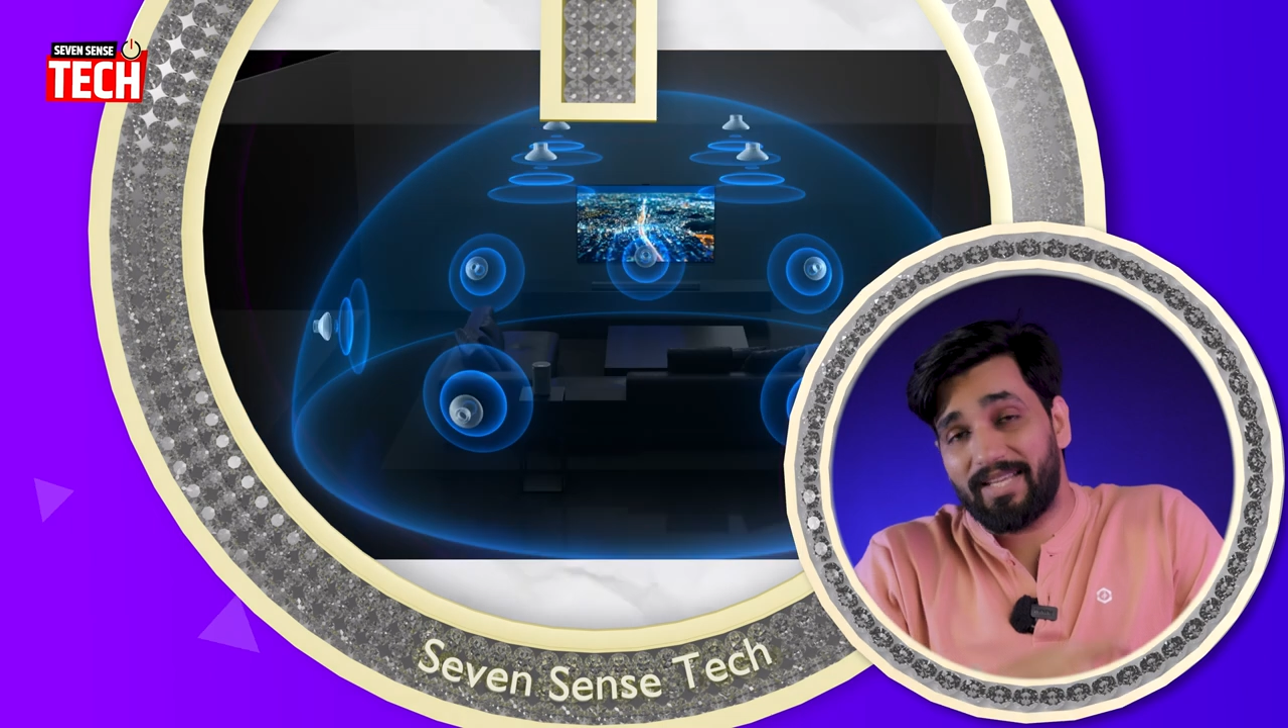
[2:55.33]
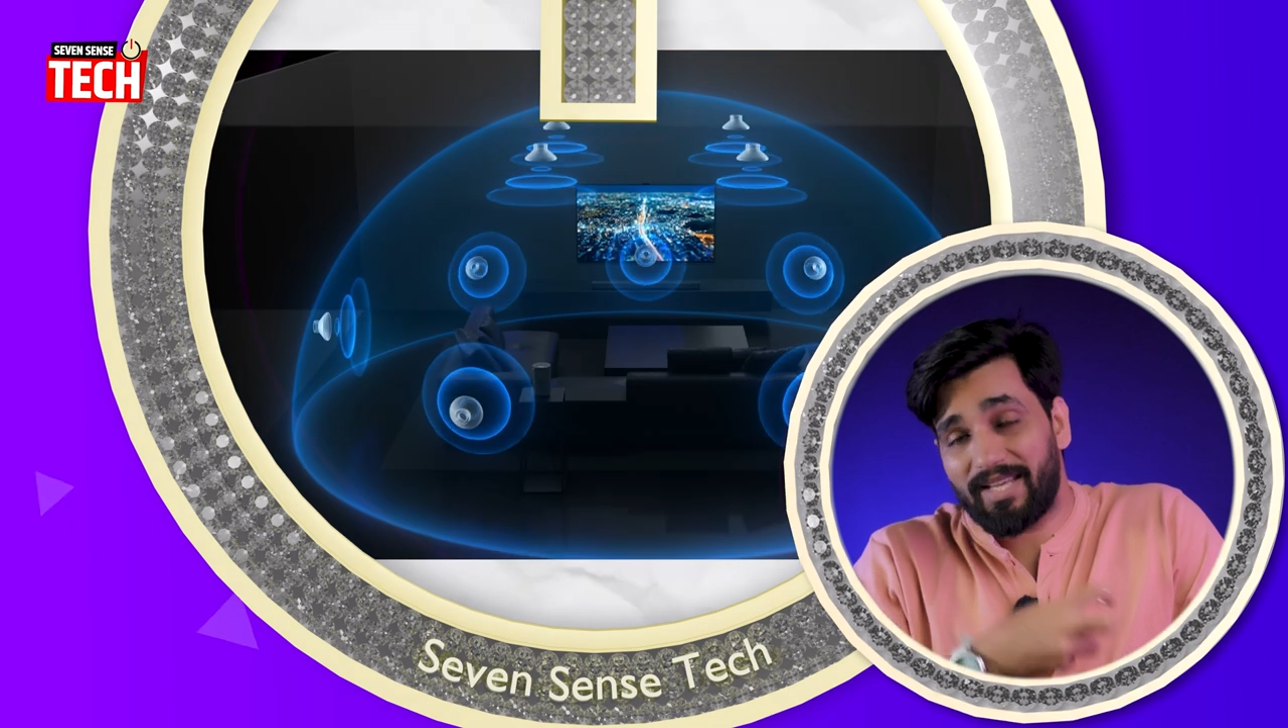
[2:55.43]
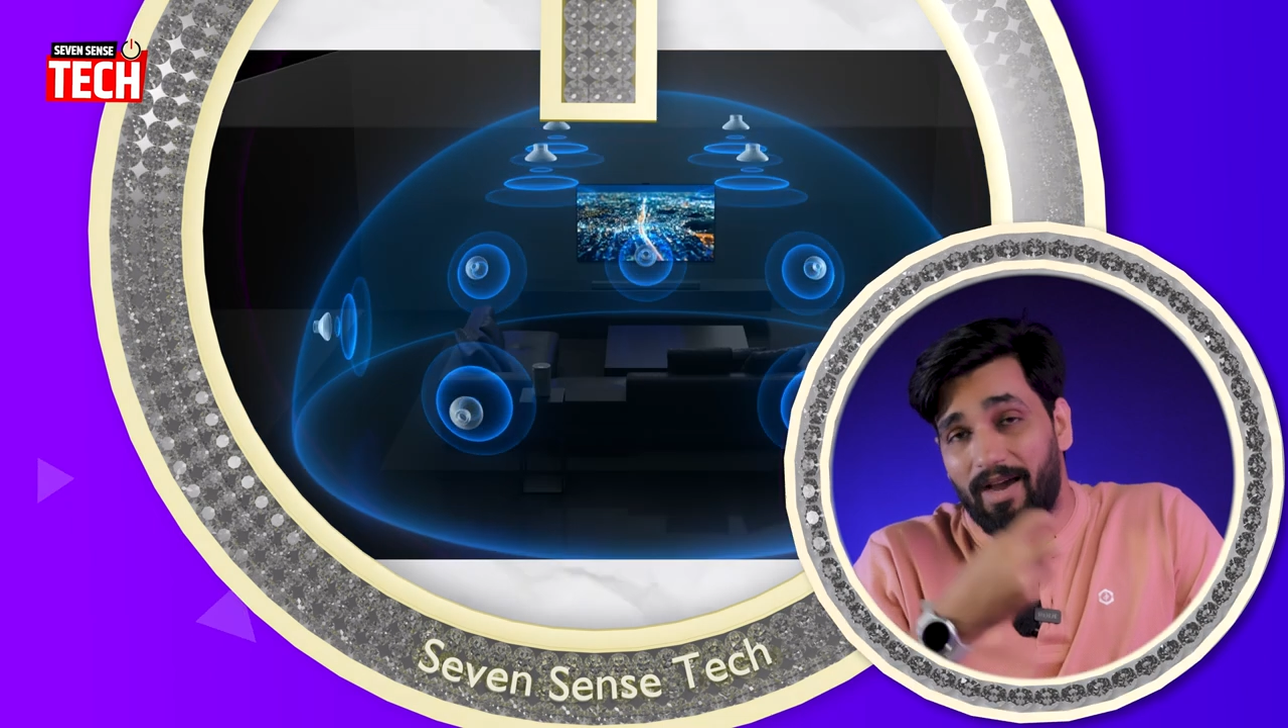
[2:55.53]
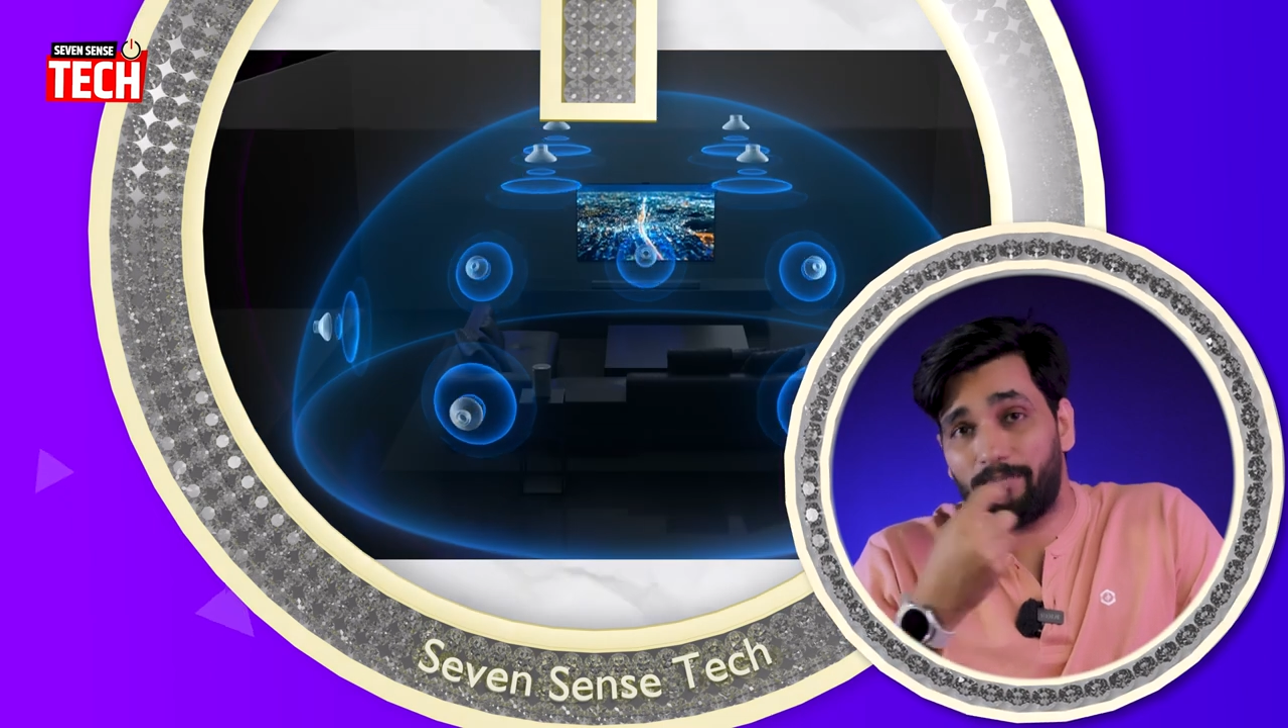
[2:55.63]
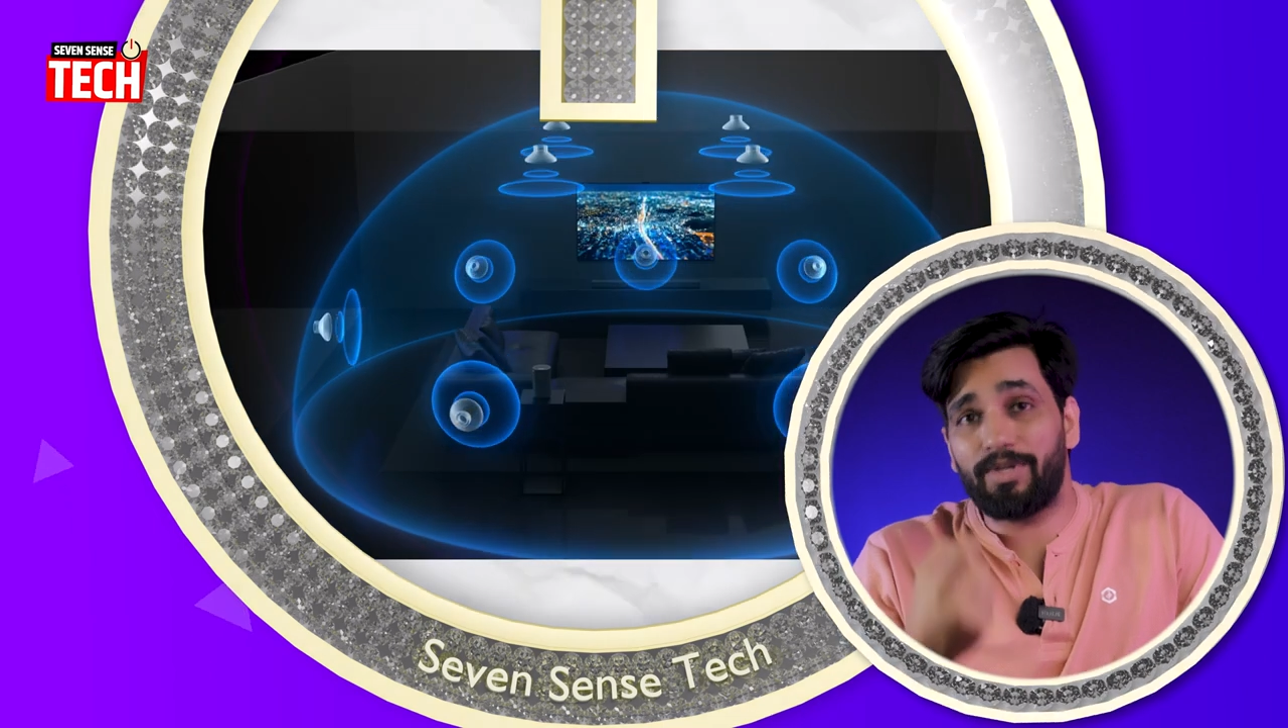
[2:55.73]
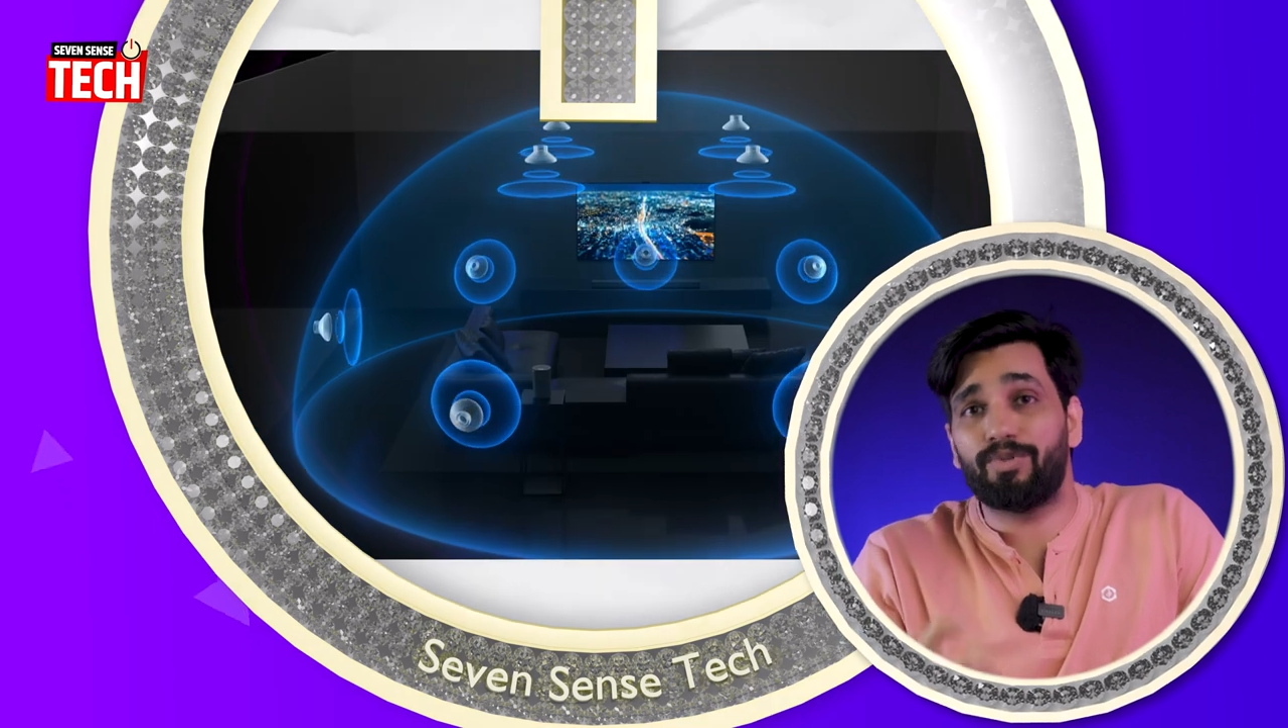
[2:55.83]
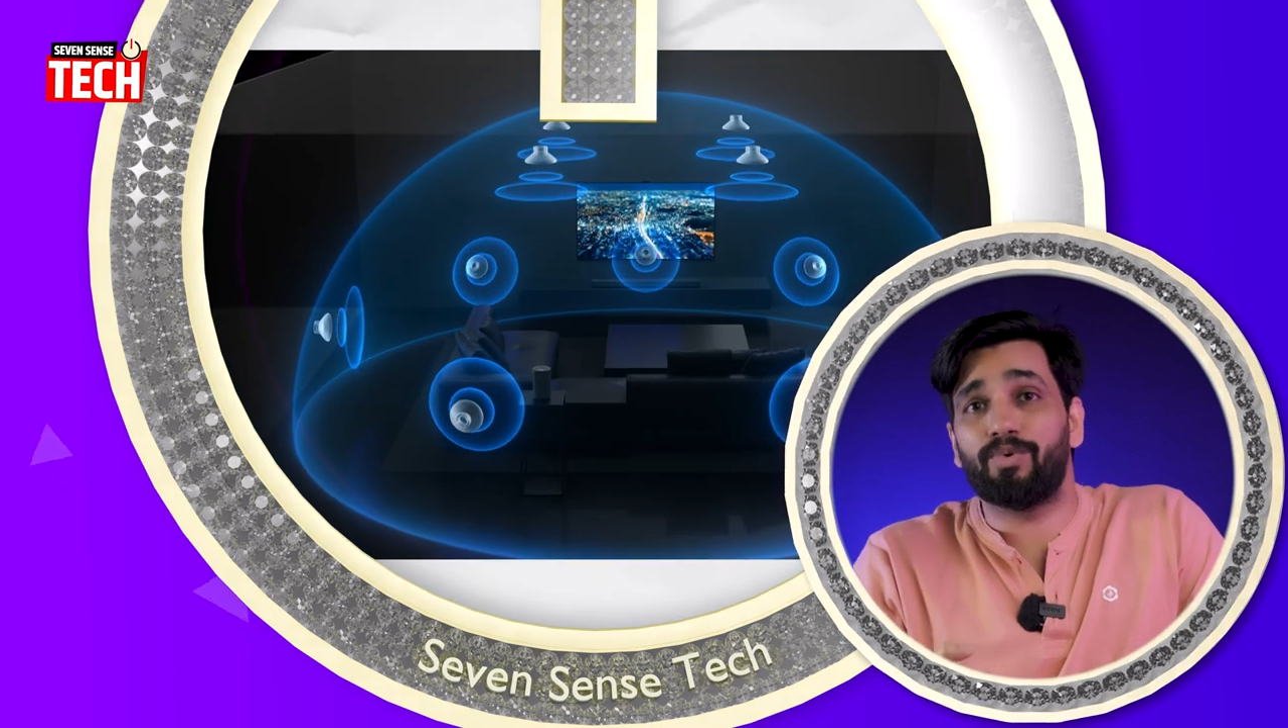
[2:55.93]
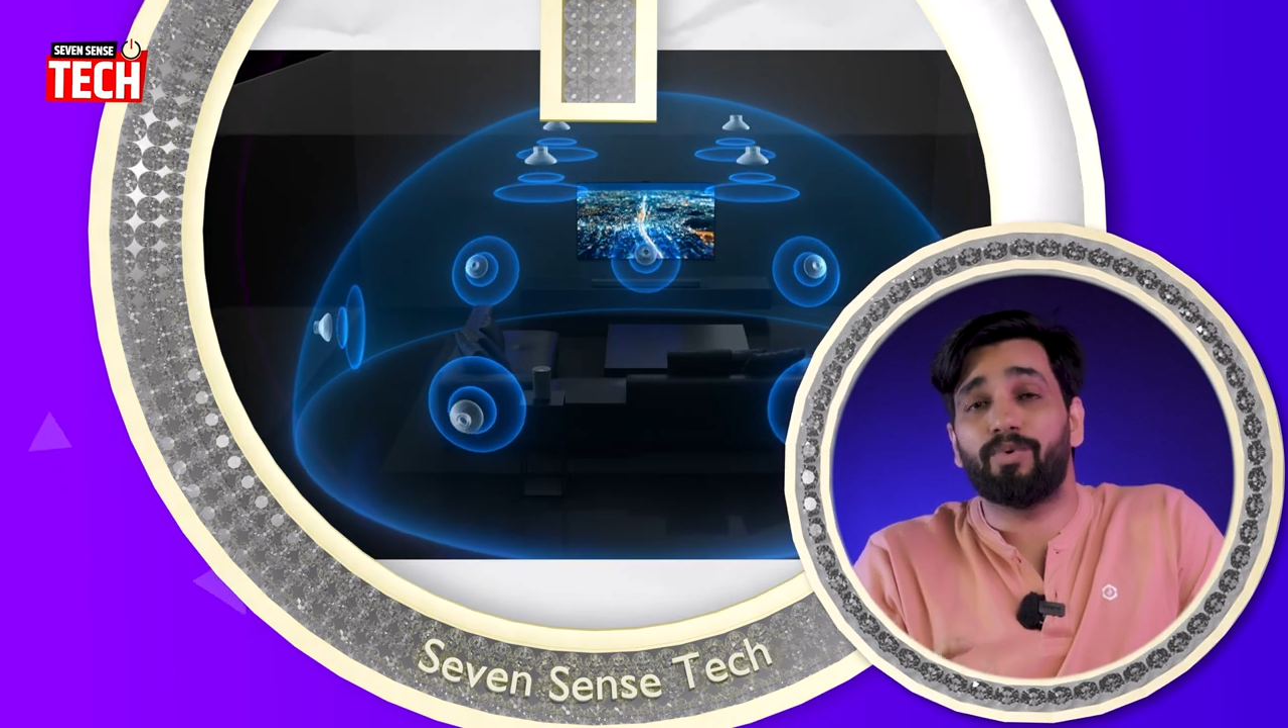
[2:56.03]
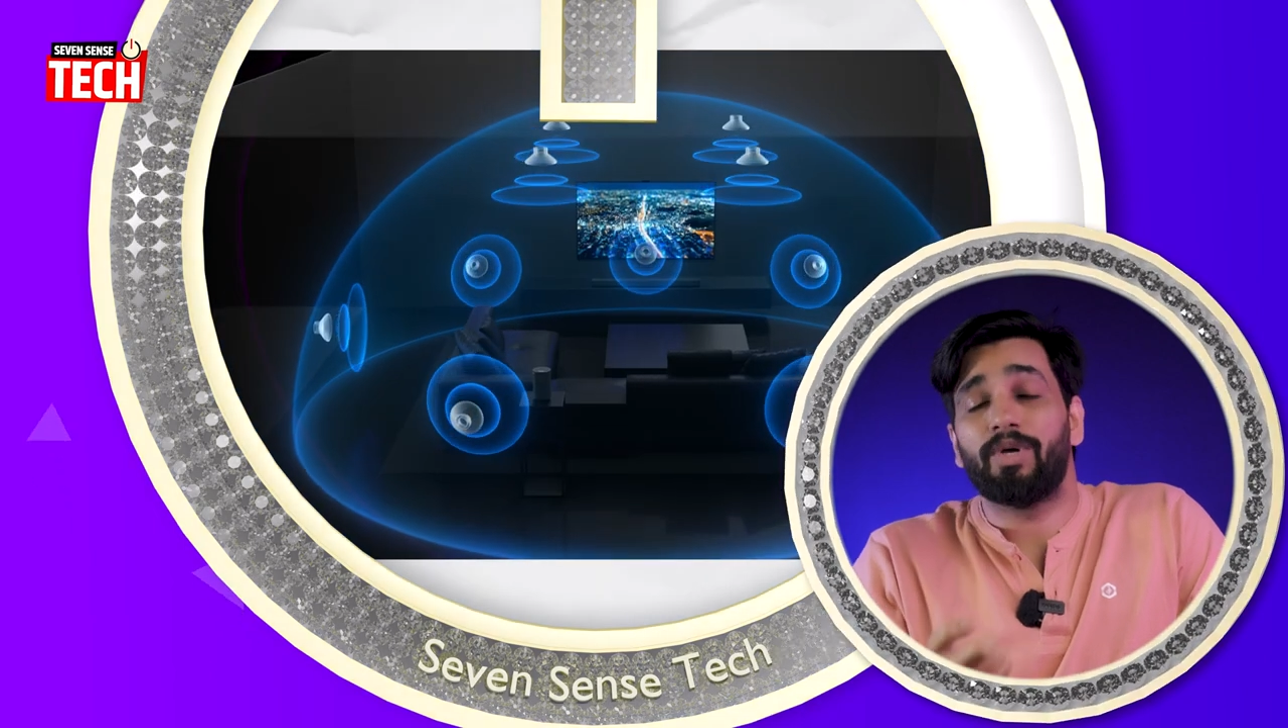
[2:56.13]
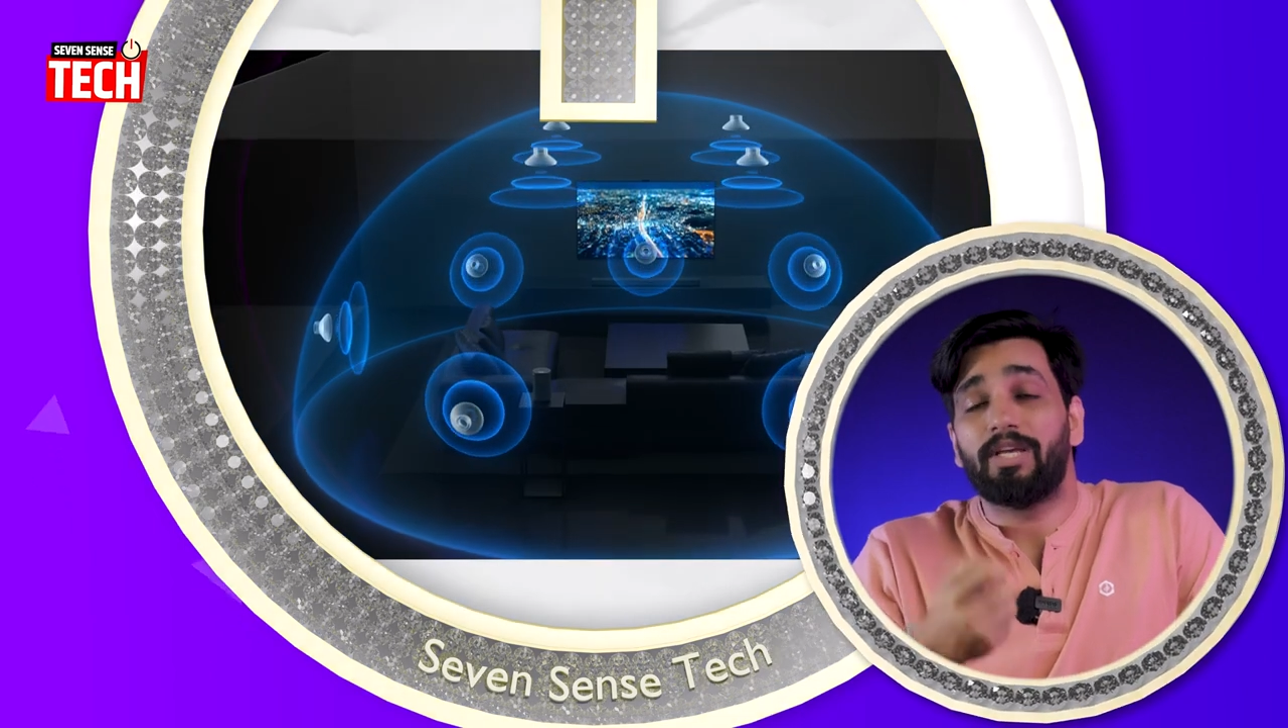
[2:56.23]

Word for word: यहाँ पे जो